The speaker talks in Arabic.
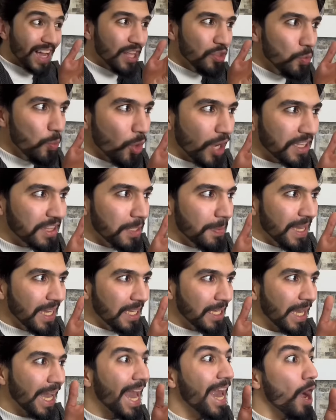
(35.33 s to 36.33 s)
انه
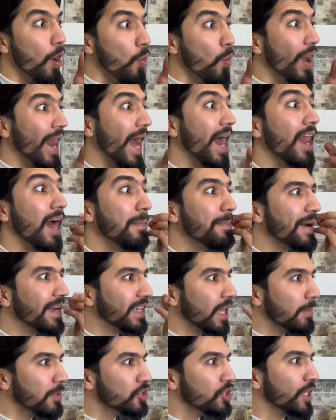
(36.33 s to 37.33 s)
مقدمه هي اول حلقه
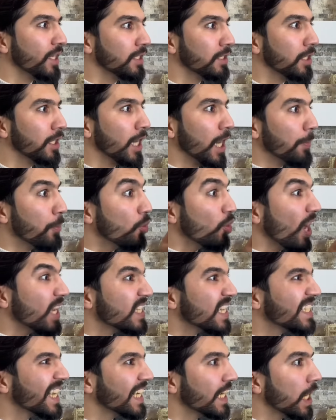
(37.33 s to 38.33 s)
ببرنامجنا بكره اذا
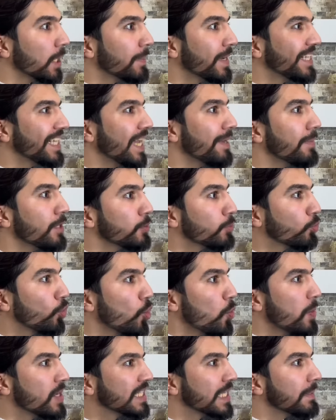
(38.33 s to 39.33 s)
سكر برنامج
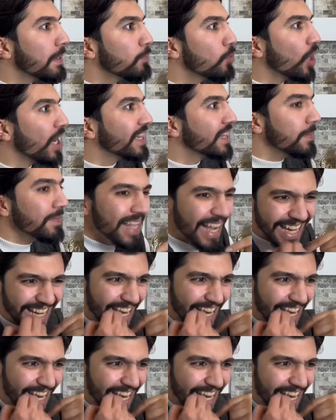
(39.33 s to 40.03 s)
بكون بسبب مقدمتك